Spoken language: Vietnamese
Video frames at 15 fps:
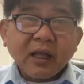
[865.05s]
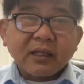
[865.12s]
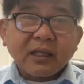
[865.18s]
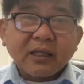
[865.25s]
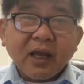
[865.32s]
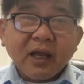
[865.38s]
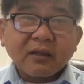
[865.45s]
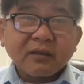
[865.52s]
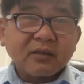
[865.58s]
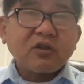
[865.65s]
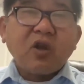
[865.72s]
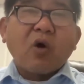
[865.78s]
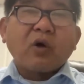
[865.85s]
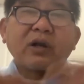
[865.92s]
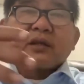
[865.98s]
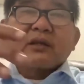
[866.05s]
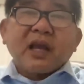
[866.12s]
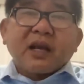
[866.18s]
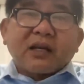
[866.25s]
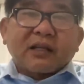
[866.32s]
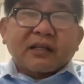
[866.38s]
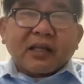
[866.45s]
anh thấy chưa đội
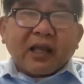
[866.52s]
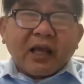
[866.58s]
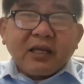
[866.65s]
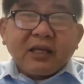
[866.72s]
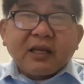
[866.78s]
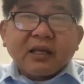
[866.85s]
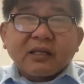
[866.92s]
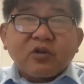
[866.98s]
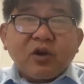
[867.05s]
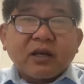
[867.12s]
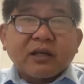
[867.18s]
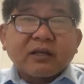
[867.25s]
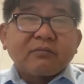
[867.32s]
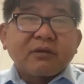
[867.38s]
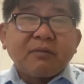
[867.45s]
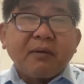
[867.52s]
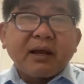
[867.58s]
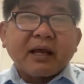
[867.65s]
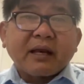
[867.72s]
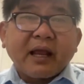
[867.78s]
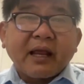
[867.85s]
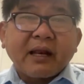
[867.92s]
người dân người ta thấy những cái chuyện như
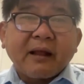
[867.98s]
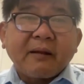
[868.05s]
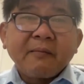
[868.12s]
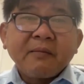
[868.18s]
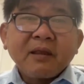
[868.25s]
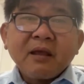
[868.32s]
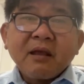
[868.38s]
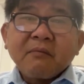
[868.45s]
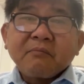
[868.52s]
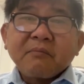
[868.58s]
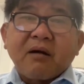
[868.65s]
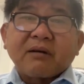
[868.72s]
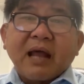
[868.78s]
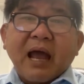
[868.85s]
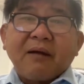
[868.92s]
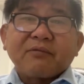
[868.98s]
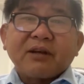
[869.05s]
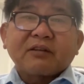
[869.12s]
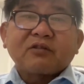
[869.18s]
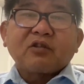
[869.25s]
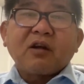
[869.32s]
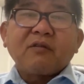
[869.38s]
mấy ngày nay là bảo đảm
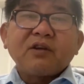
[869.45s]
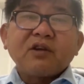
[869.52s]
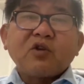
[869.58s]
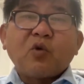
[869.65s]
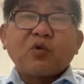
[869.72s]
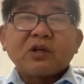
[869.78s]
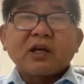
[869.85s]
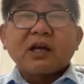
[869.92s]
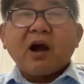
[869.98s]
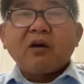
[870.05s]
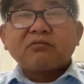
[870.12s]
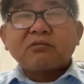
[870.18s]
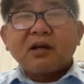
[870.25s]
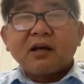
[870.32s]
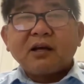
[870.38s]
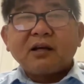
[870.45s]
với anh cho nó ví dụ như cái ông